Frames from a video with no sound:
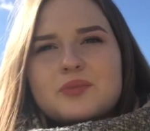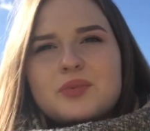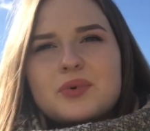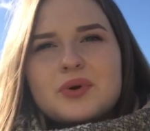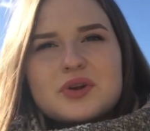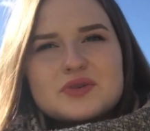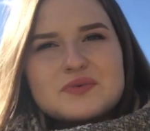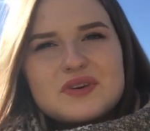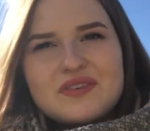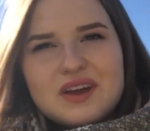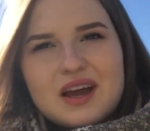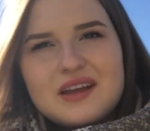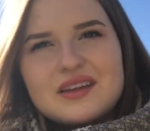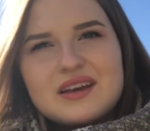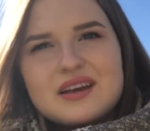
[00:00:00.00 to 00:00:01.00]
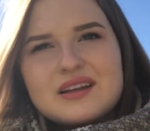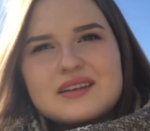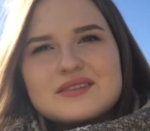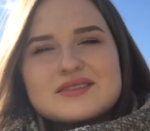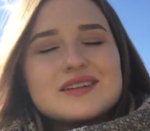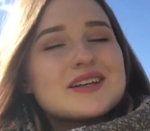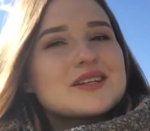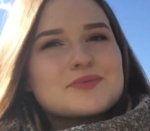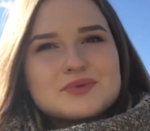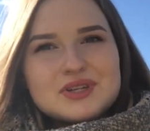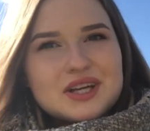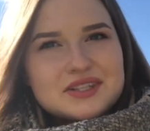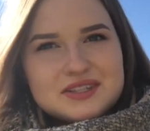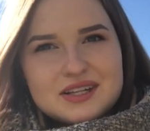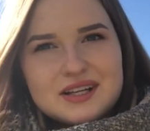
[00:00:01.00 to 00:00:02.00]
porozmawiania z
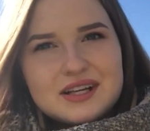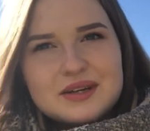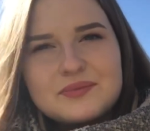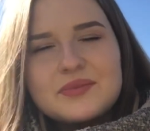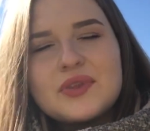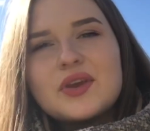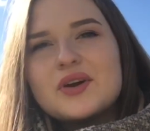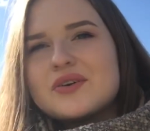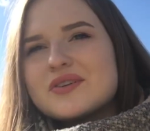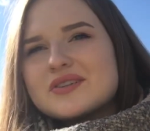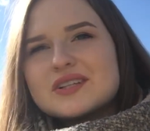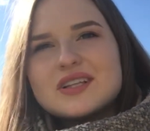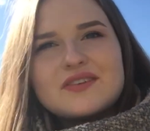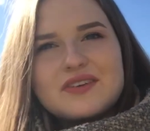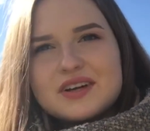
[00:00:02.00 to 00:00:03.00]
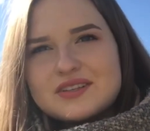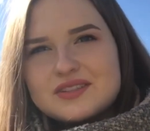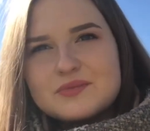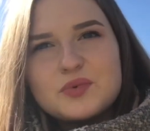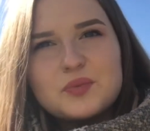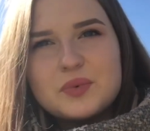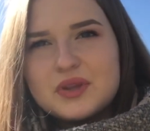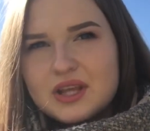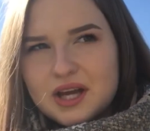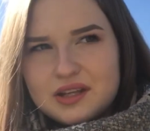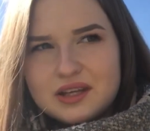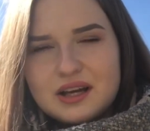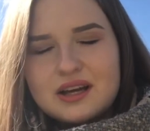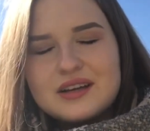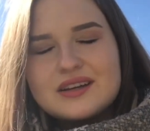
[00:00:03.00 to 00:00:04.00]
eks-przyjacielem, to zadawajcie mu
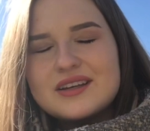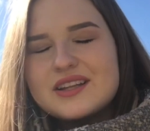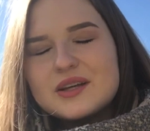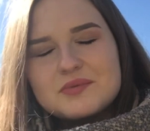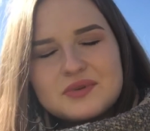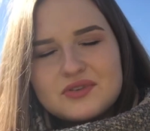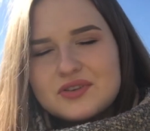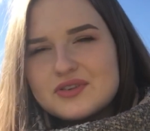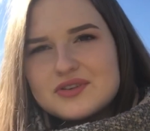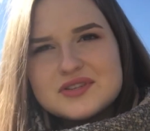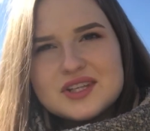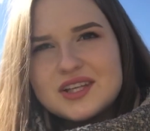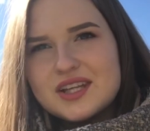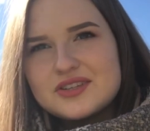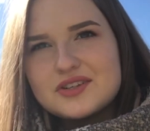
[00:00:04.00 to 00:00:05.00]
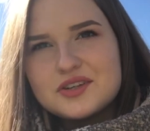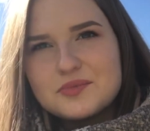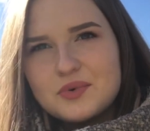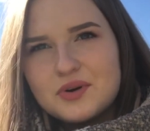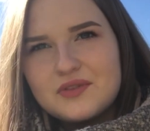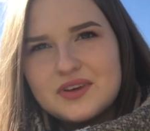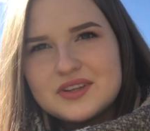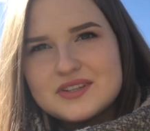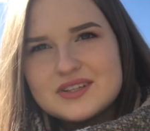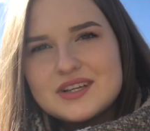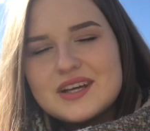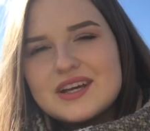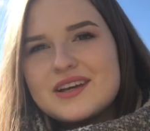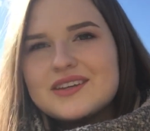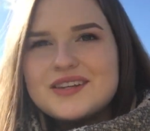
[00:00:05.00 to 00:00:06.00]
pytania i na pewno dostaniecie odpowiedź.
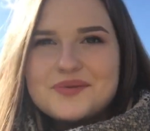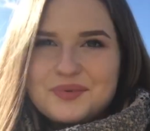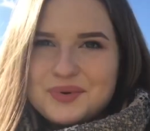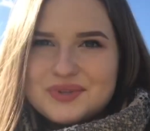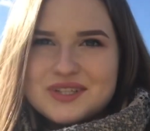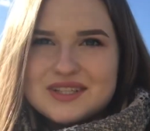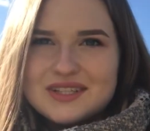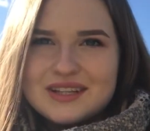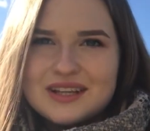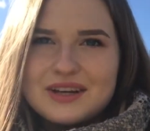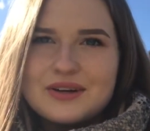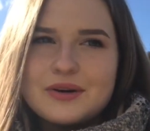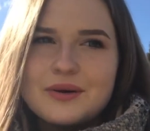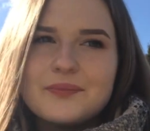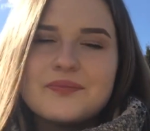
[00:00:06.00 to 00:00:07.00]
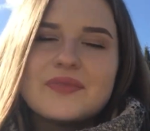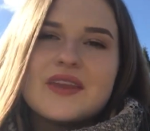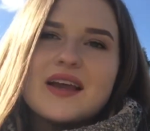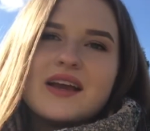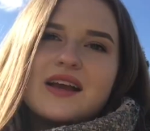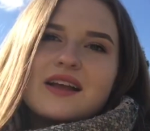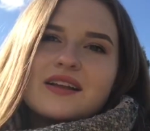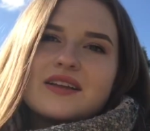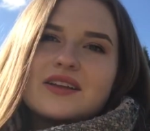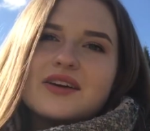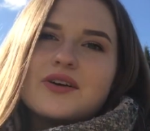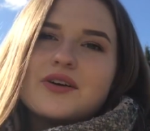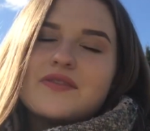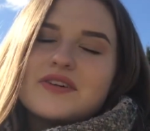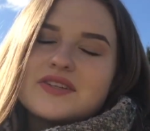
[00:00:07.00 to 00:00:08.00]
Nie bójcie się tego.
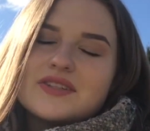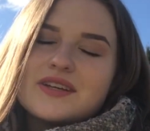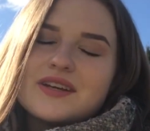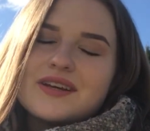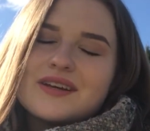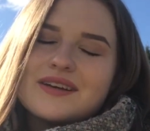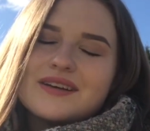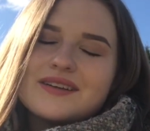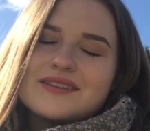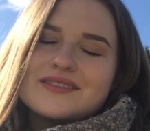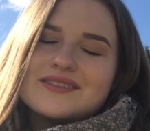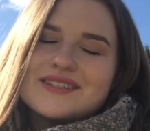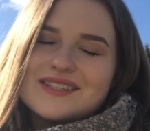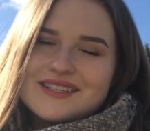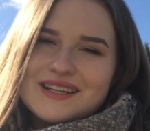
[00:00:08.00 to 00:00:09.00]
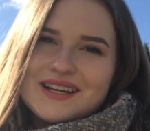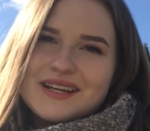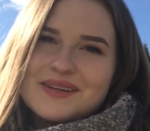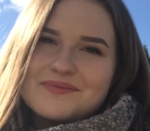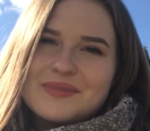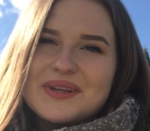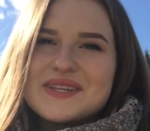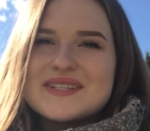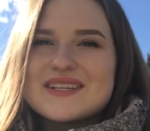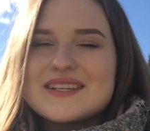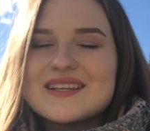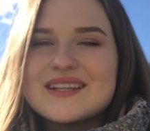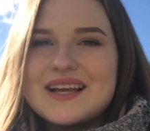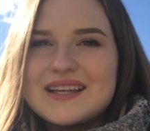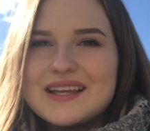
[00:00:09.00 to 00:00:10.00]
Dlatego właśnie dzisiaj macie za
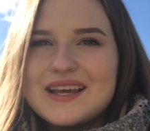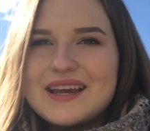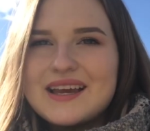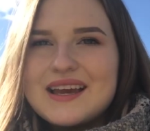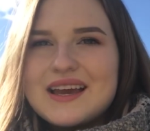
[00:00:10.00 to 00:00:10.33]
zadanie